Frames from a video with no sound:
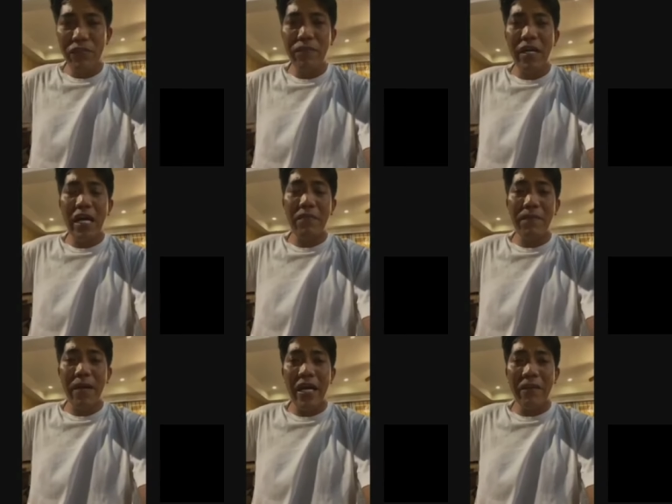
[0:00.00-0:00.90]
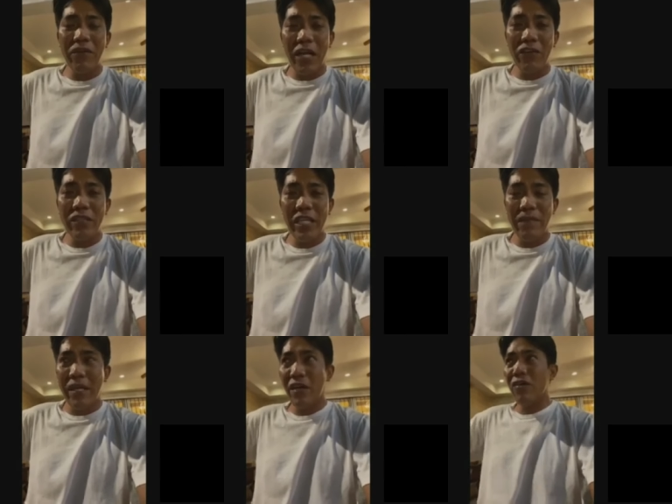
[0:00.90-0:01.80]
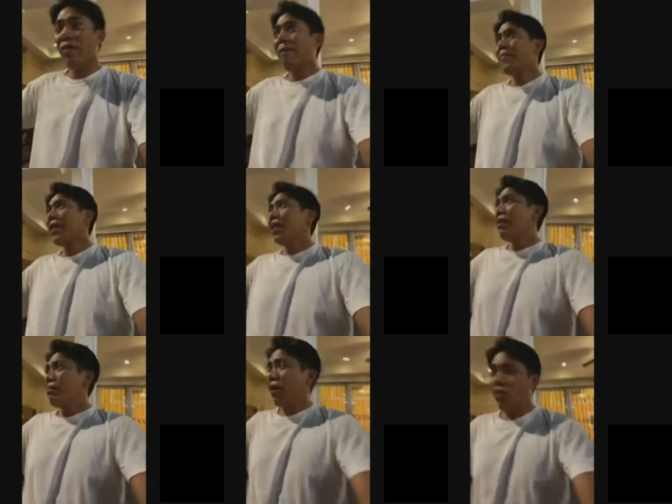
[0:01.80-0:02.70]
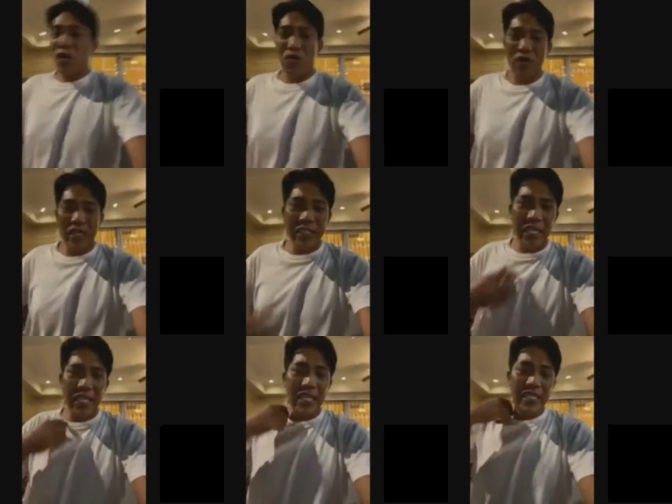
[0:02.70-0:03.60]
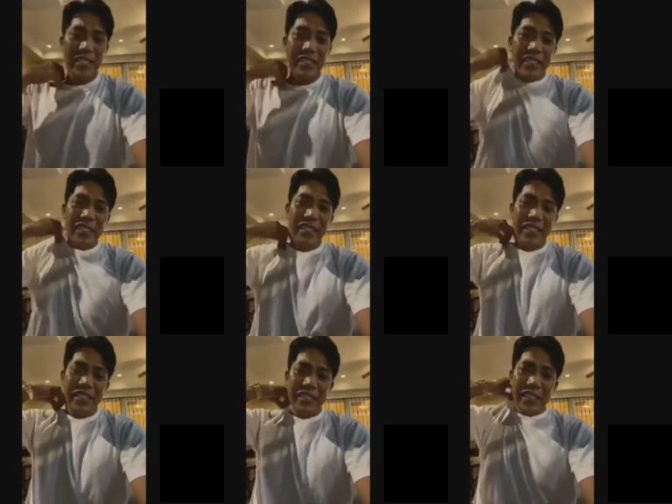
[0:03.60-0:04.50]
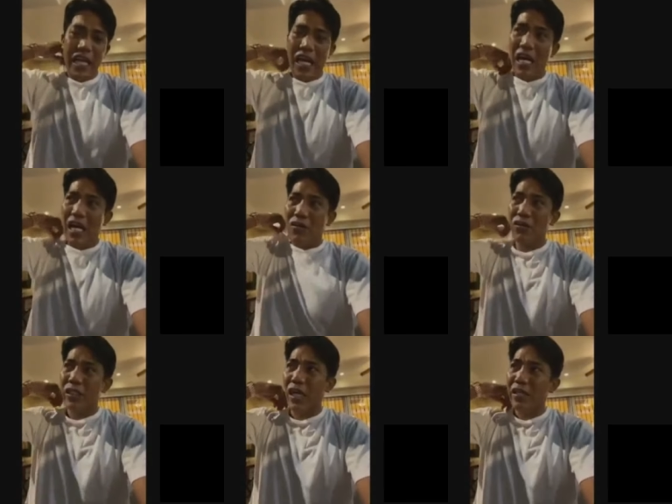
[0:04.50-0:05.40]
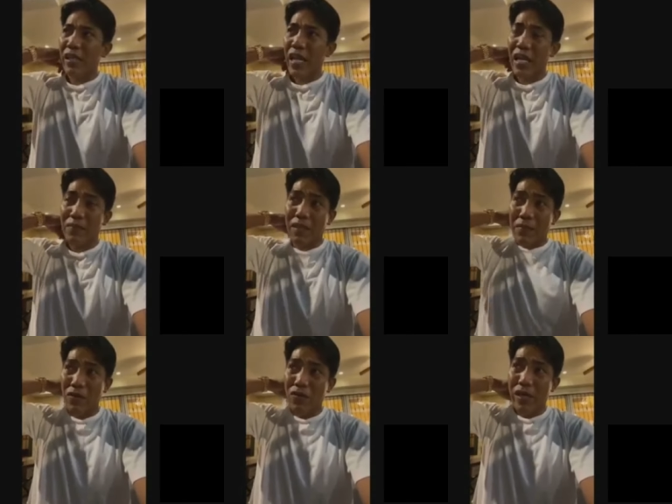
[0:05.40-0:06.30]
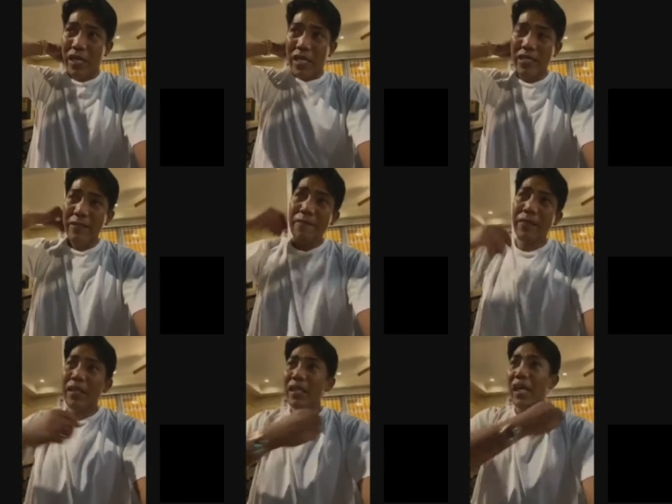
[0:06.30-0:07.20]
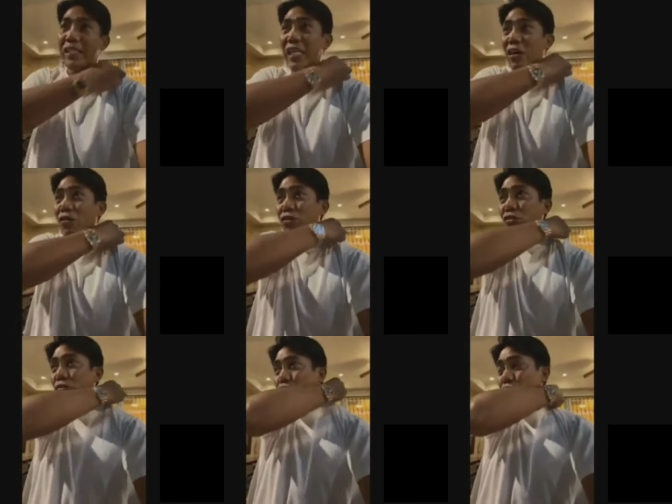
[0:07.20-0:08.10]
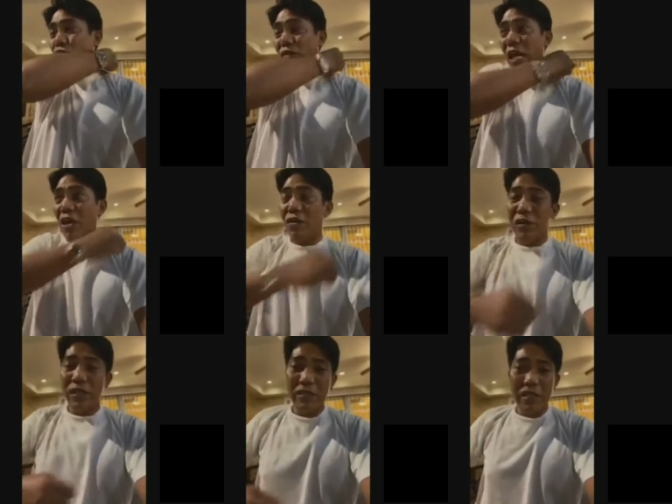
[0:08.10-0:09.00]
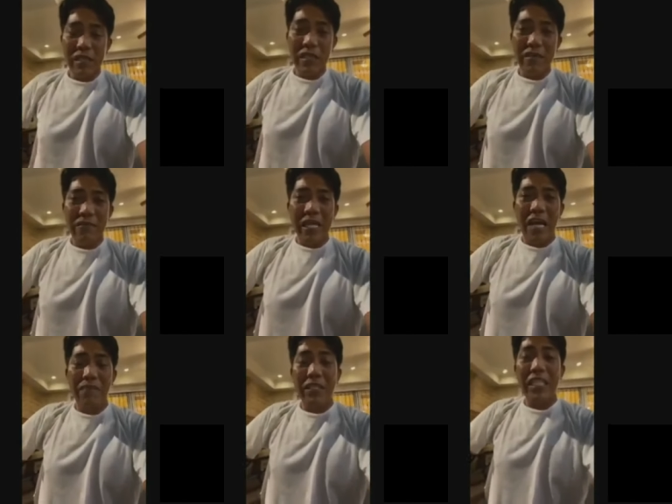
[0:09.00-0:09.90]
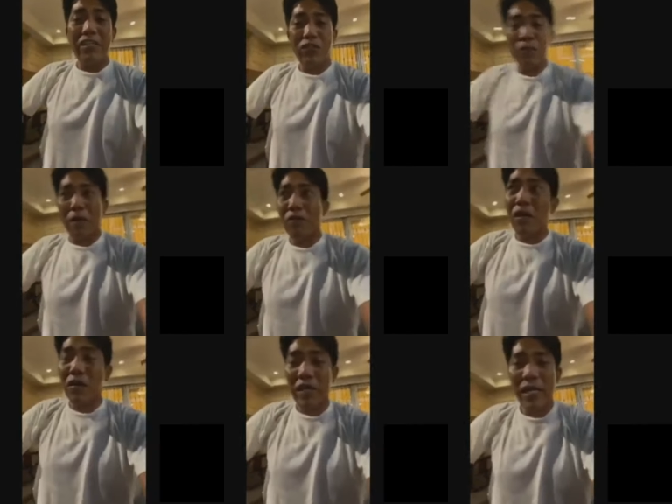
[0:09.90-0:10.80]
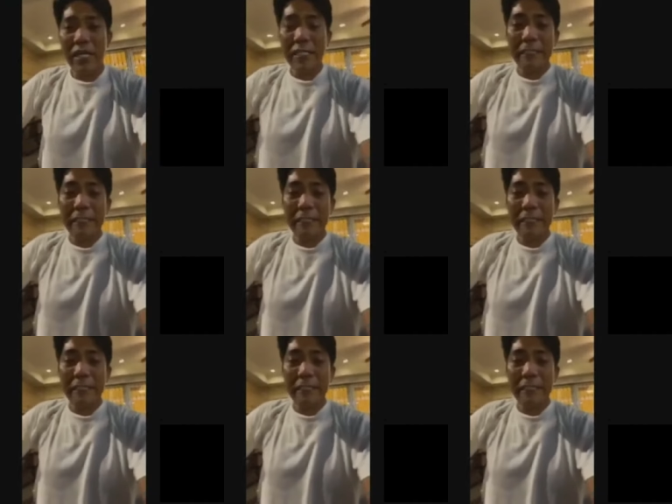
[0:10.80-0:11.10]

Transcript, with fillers: mo yung mga kababayan mo. Ganon din naman ako. Pero ako kasi... Ako, sa, nararamdaman ko eh. Kasi ako, tumutulong na ako. Binabatikos pa ho ako eh.